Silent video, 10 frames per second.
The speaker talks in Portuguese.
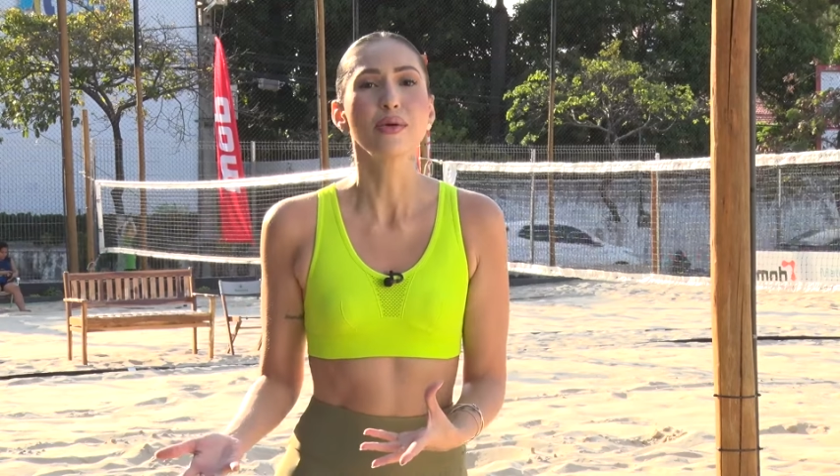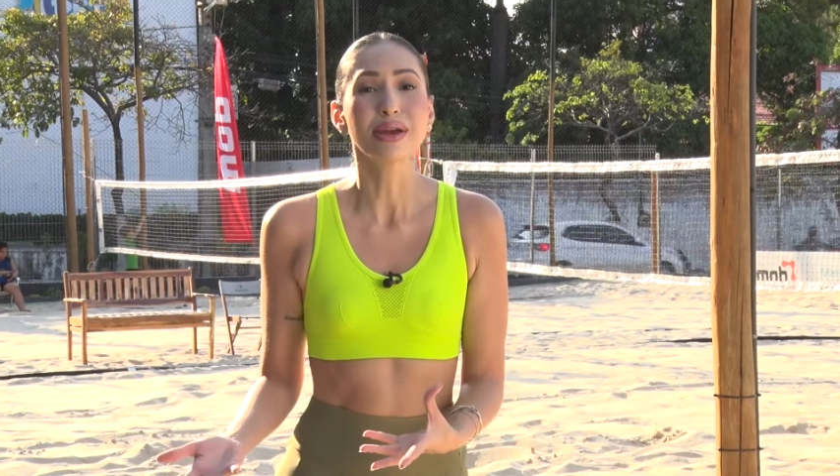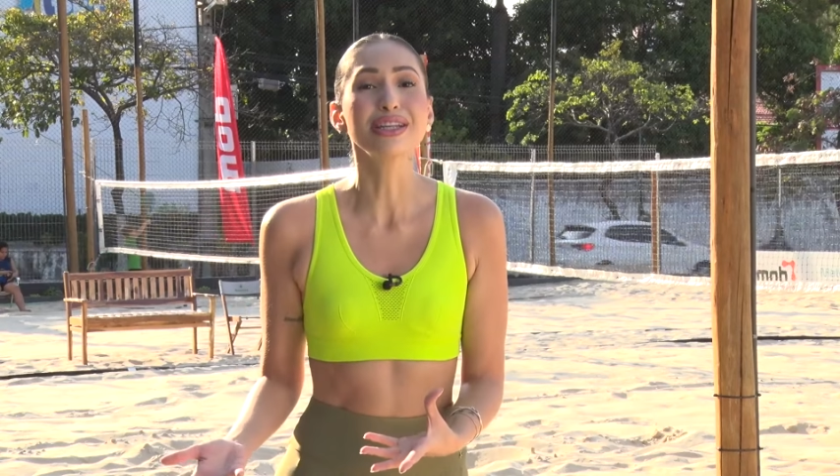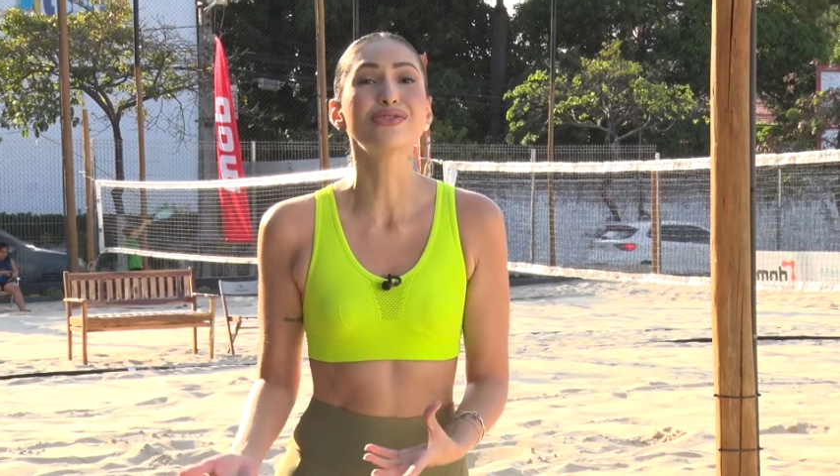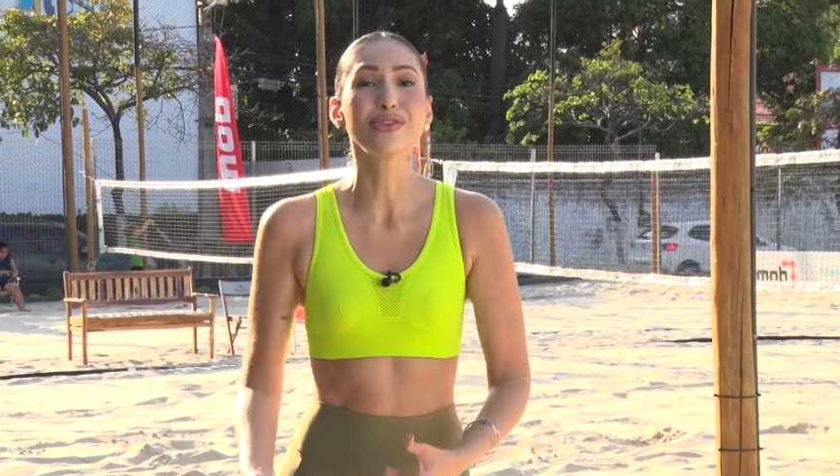
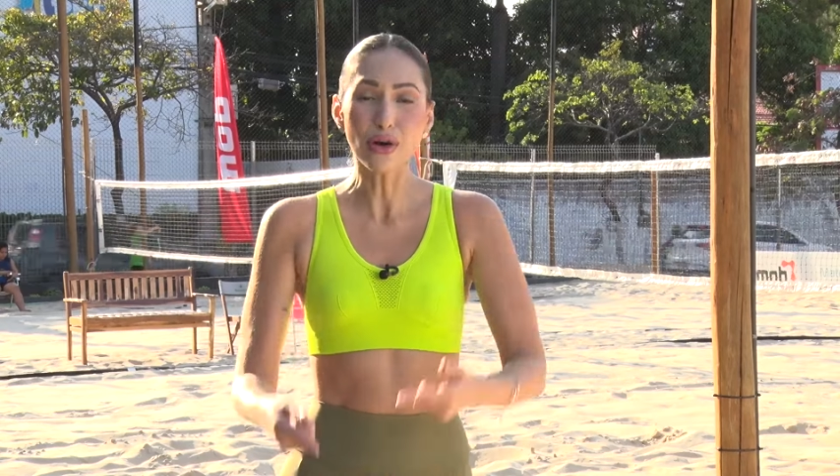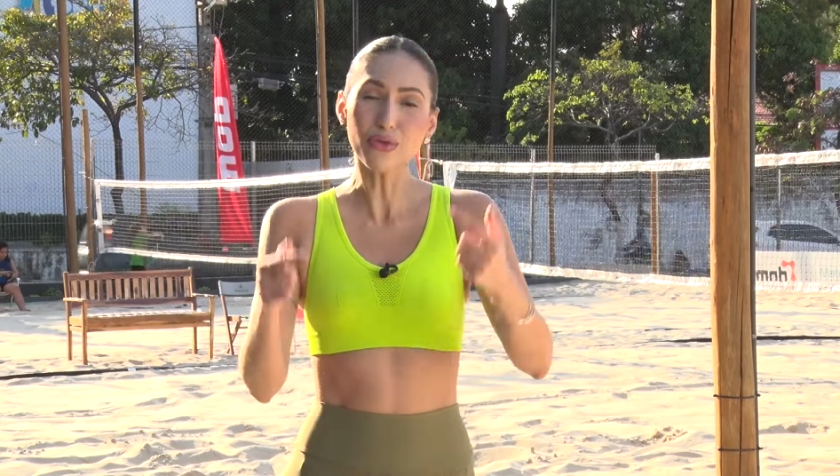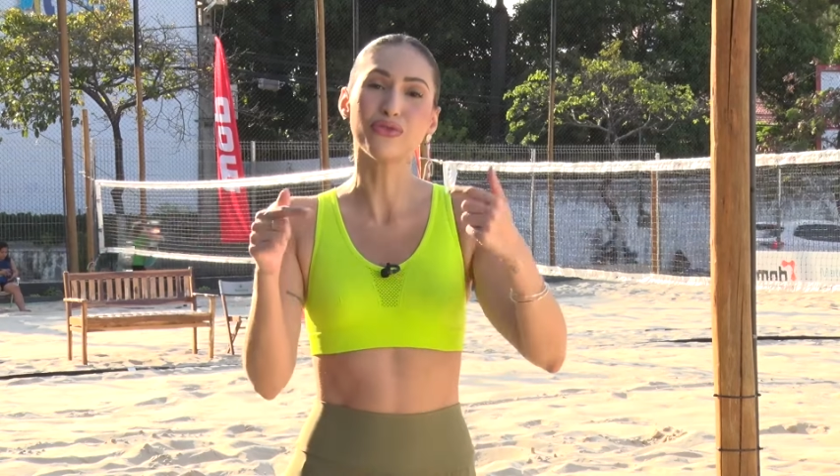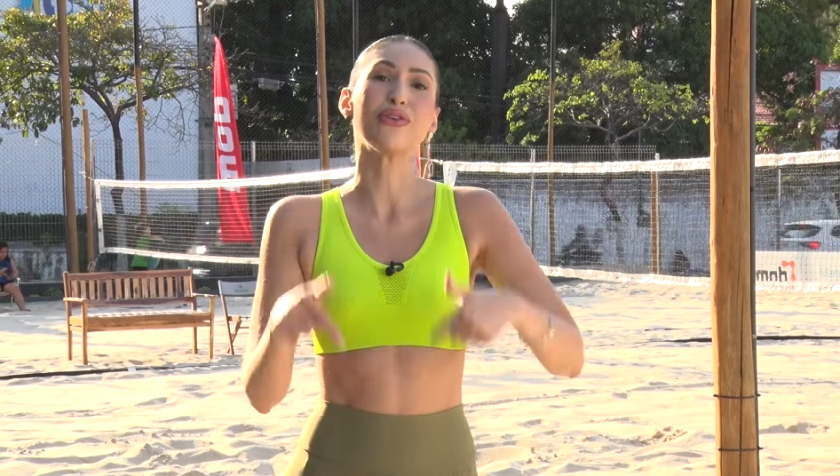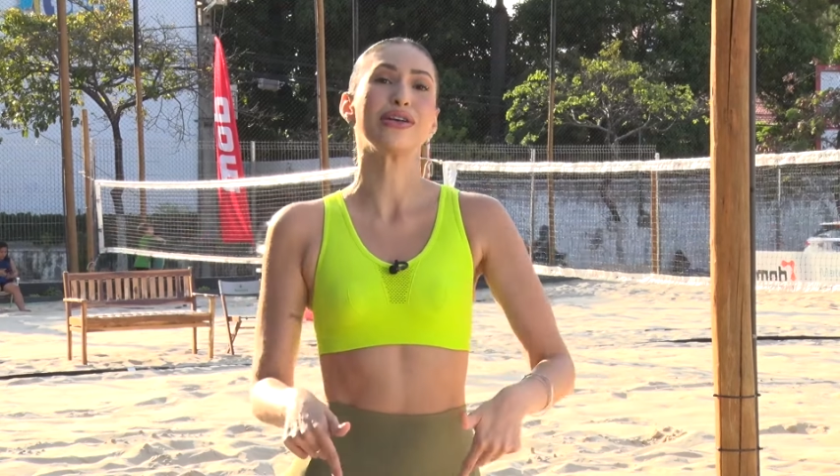Porque eles viram
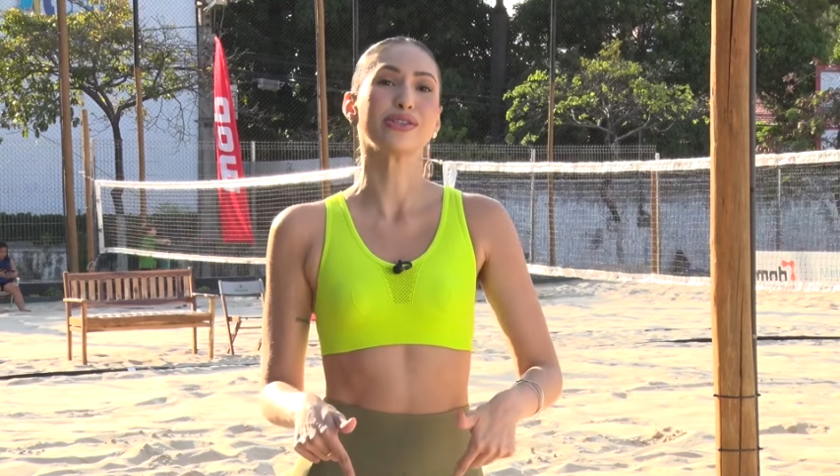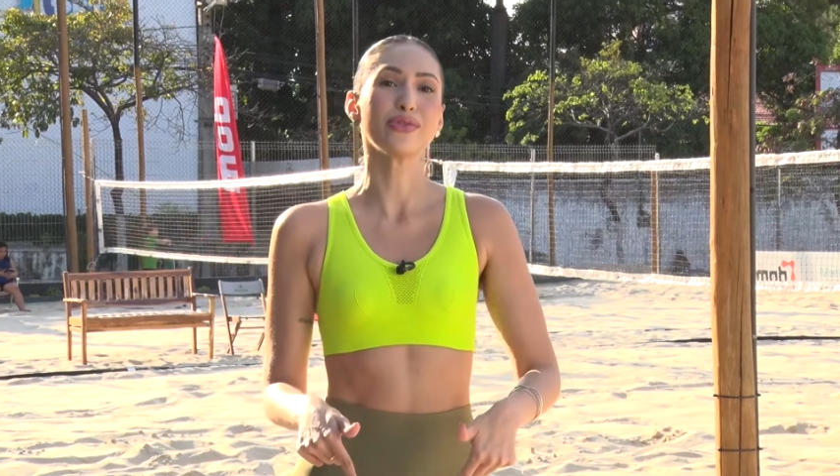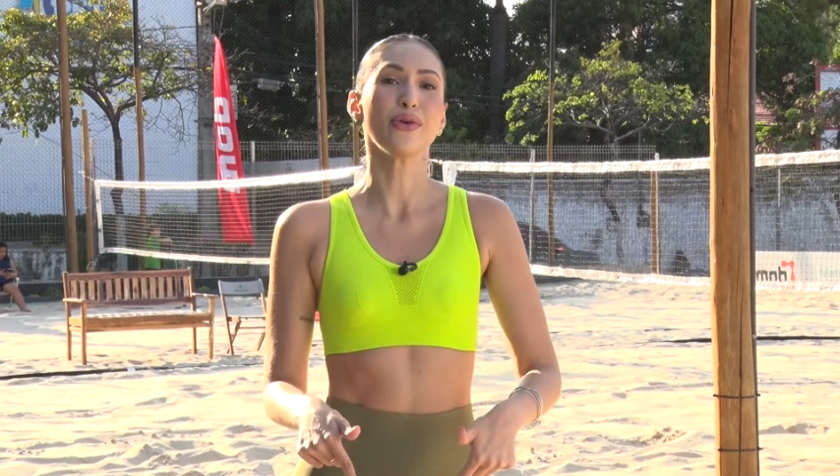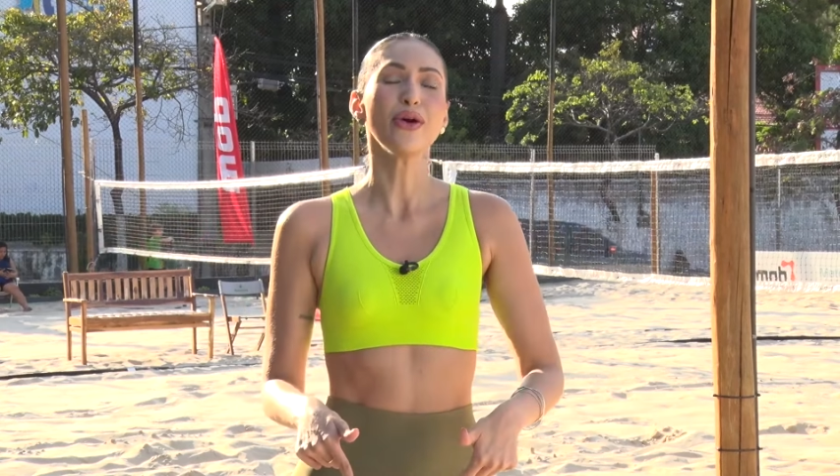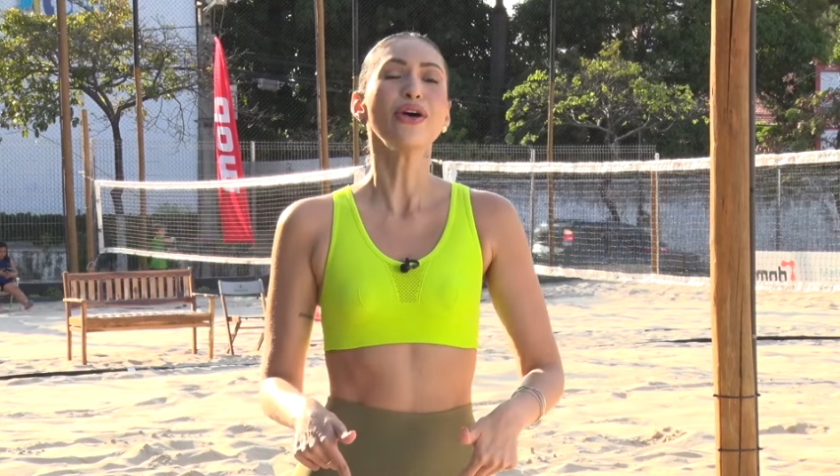fãs, viu?